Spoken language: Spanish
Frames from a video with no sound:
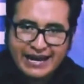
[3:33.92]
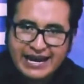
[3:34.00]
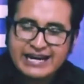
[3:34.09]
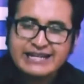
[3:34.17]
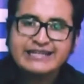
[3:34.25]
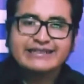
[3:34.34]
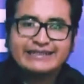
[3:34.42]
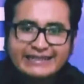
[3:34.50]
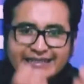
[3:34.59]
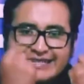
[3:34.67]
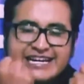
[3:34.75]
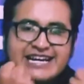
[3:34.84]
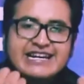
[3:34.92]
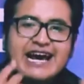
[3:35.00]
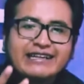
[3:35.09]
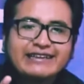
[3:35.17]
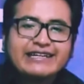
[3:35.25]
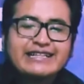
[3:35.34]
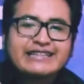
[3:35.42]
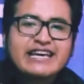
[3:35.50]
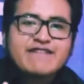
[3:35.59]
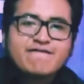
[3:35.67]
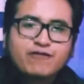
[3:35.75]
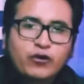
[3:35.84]
en llenarte de
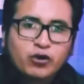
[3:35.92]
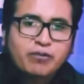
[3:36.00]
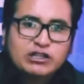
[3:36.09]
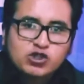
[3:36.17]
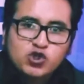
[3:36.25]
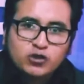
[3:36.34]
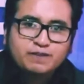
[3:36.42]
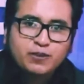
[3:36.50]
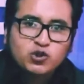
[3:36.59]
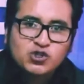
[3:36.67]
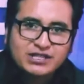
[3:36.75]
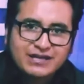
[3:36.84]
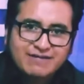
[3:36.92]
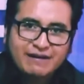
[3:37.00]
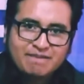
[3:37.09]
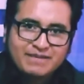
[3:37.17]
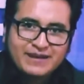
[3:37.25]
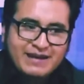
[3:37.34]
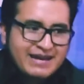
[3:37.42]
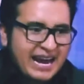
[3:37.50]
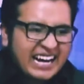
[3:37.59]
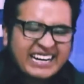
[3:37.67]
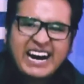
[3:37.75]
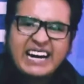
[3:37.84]
información positiva.
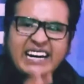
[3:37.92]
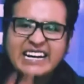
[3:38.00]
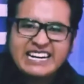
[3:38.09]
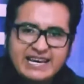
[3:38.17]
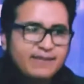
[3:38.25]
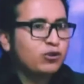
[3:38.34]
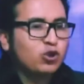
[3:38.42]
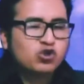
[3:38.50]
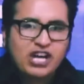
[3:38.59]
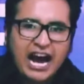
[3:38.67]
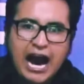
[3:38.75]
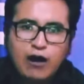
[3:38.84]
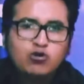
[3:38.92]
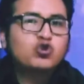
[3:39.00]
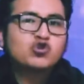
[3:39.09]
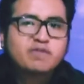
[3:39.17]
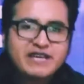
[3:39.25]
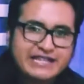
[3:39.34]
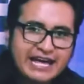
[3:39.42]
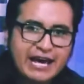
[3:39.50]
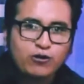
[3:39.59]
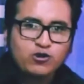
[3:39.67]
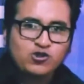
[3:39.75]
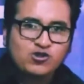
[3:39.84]
Agarra libros, audios,
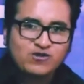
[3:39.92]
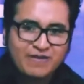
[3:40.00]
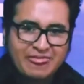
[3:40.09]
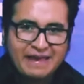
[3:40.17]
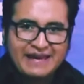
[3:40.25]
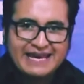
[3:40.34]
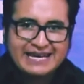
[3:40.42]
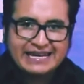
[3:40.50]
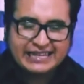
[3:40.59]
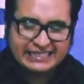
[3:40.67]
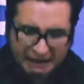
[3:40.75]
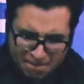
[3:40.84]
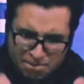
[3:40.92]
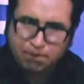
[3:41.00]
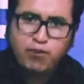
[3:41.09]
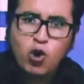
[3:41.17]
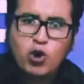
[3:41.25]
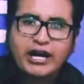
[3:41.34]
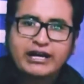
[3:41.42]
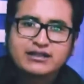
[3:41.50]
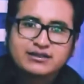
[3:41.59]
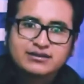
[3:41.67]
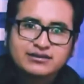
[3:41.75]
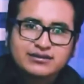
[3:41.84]
videos que te
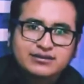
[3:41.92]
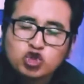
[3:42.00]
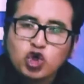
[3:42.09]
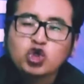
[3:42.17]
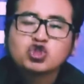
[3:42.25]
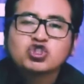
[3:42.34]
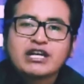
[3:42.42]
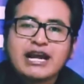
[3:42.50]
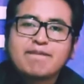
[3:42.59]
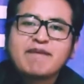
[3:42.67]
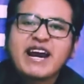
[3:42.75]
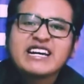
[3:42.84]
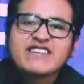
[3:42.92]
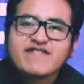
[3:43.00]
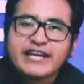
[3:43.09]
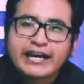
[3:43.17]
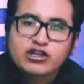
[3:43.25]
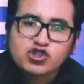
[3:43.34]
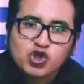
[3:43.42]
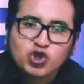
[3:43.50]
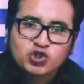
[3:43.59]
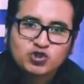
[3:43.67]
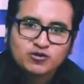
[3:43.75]
empujen. Dos, la planificación.